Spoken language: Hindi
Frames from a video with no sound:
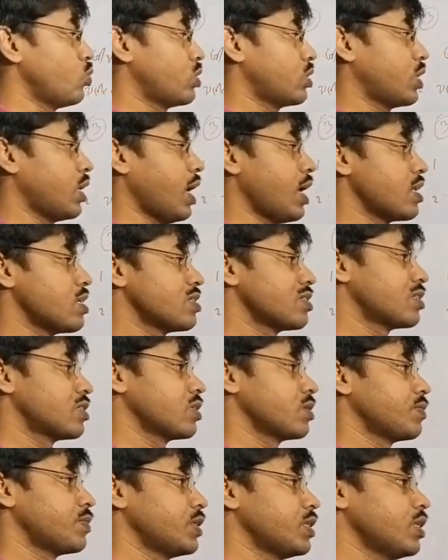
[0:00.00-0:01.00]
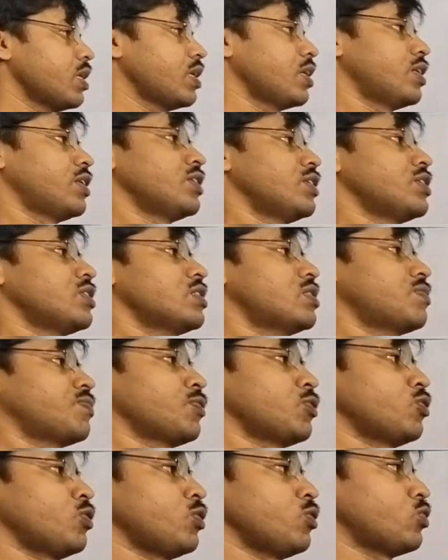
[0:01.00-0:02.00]
उस कारण से भी ये
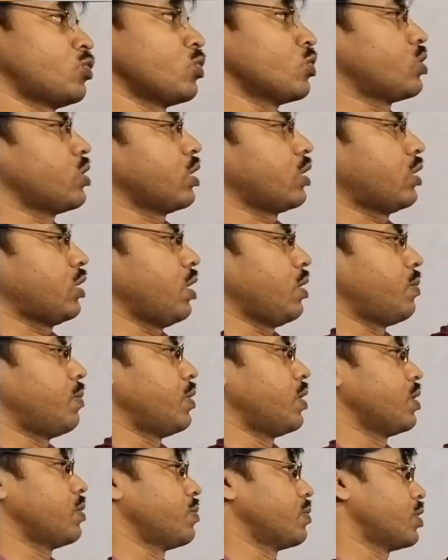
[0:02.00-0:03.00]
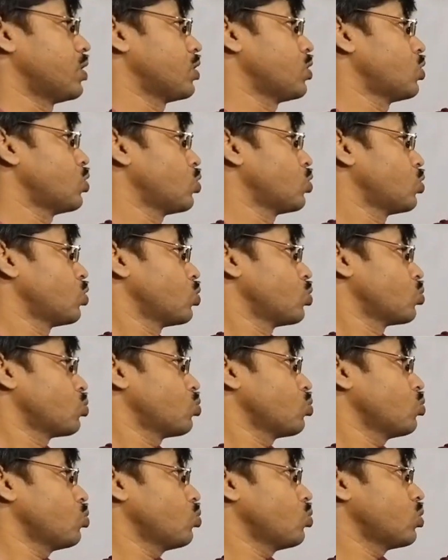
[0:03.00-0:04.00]
डिजीज़ प्रोड्यूस हो सकता है बॉडी में
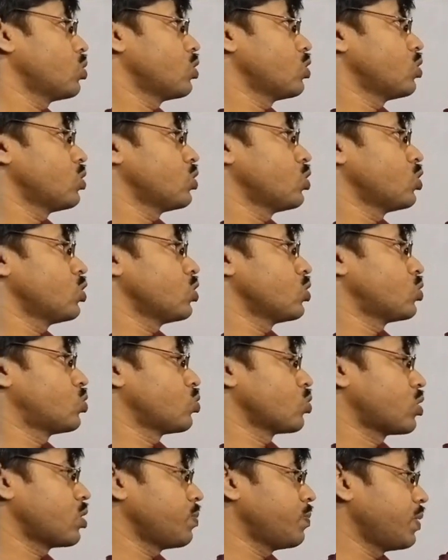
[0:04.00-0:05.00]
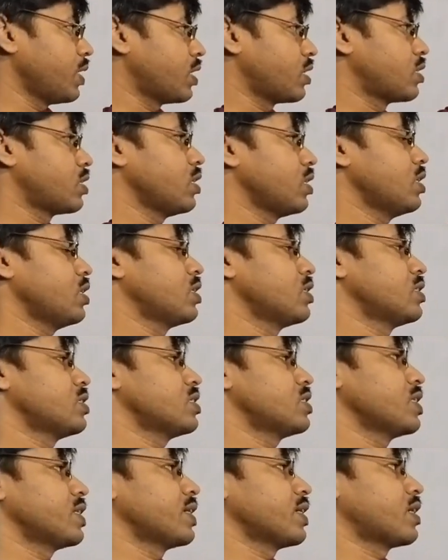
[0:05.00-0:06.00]
तो चूँकि बैक्टीरियल
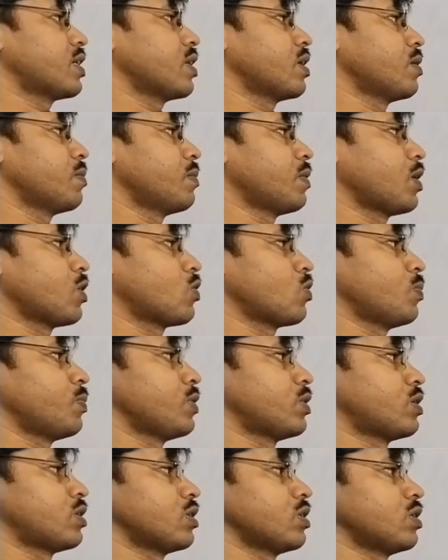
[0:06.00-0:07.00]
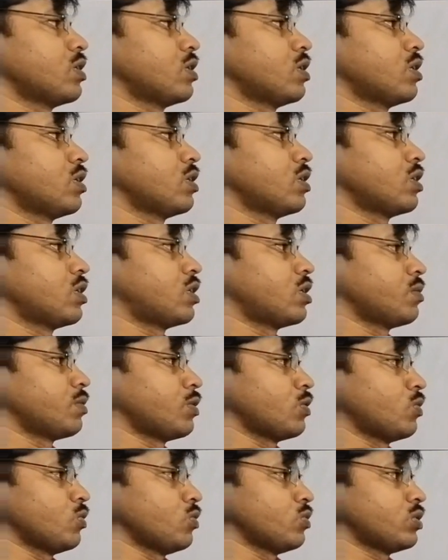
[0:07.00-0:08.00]
डिजीज़ एक है माइक्रोबेटियन
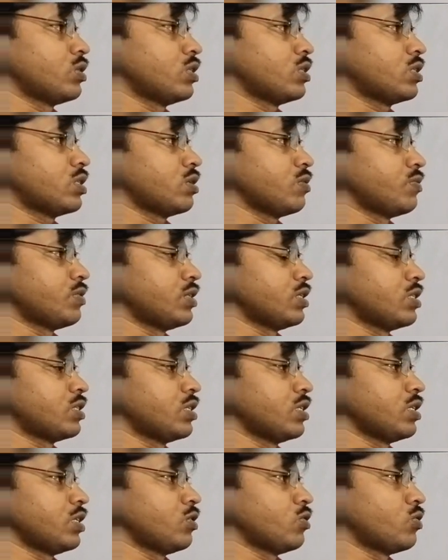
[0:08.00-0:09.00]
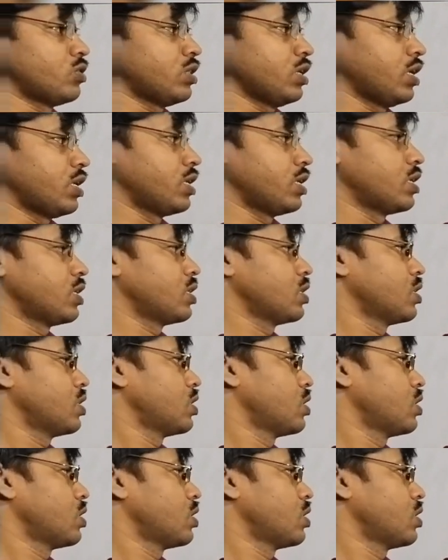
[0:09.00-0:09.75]
ट्यूबरकुलोसिस की वजह से ये होता है